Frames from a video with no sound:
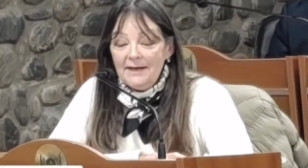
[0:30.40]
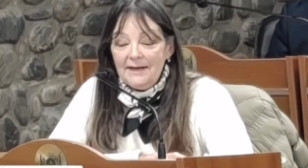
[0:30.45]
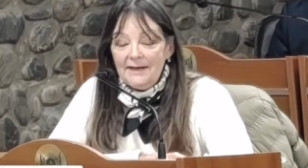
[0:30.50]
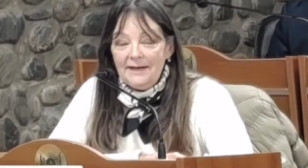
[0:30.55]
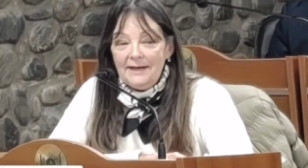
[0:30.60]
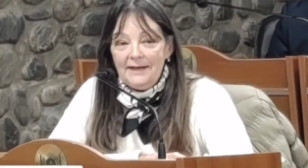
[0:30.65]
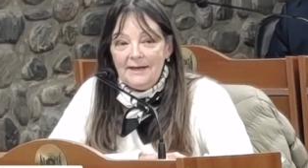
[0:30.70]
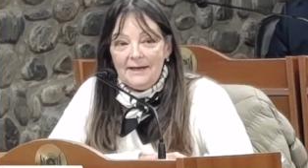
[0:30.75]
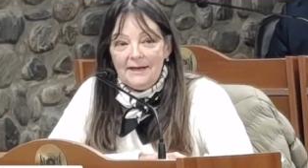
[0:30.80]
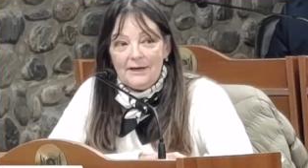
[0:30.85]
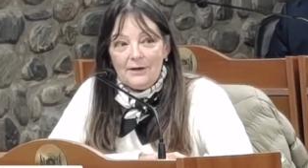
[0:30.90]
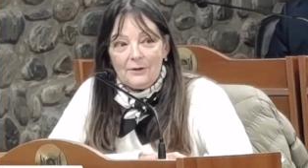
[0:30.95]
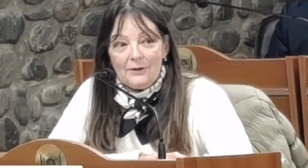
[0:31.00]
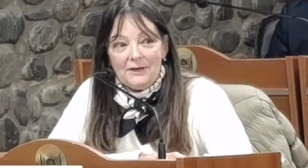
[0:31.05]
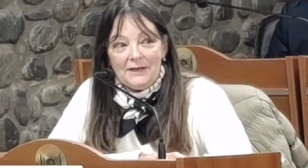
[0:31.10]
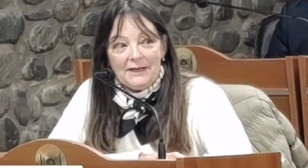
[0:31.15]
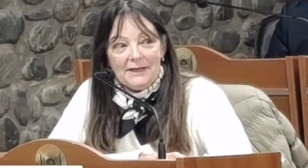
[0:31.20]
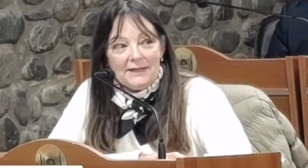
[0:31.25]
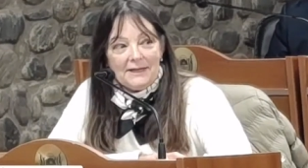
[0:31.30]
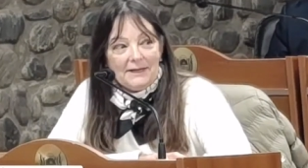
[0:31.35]
y
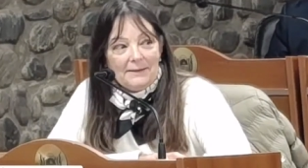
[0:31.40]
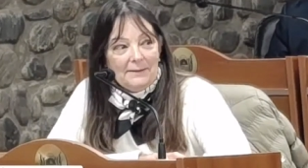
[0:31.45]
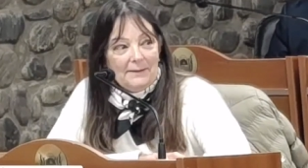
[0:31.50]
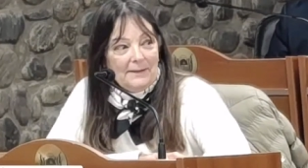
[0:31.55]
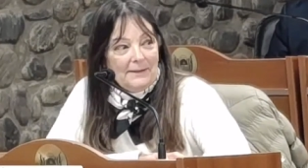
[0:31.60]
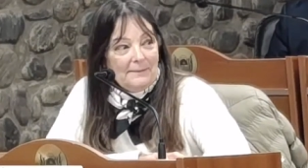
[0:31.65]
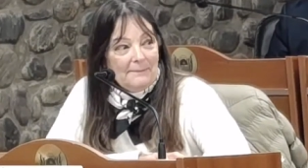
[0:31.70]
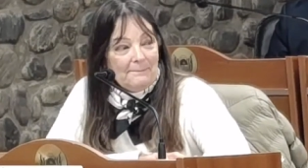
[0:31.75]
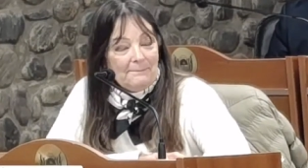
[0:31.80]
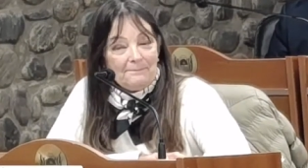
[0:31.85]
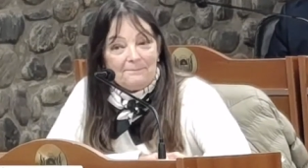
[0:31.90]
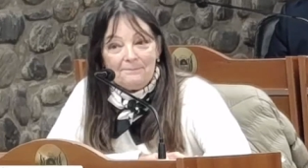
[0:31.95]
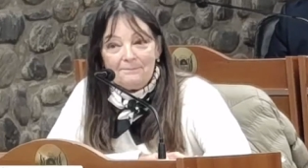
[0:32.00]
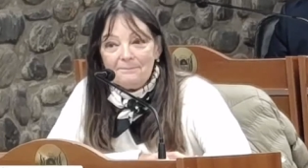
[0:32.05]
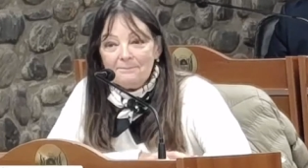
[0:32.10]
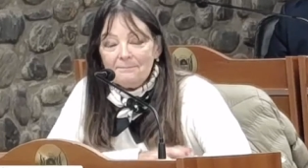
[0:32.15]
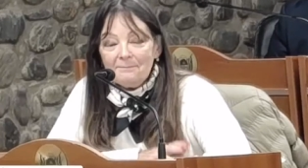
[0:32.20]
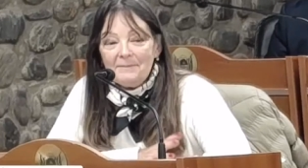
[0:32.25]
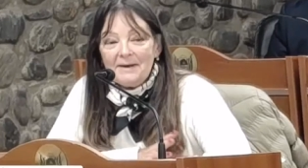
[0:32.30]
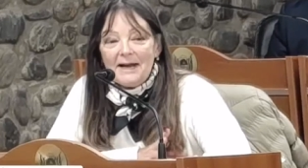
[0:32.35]
con este mm,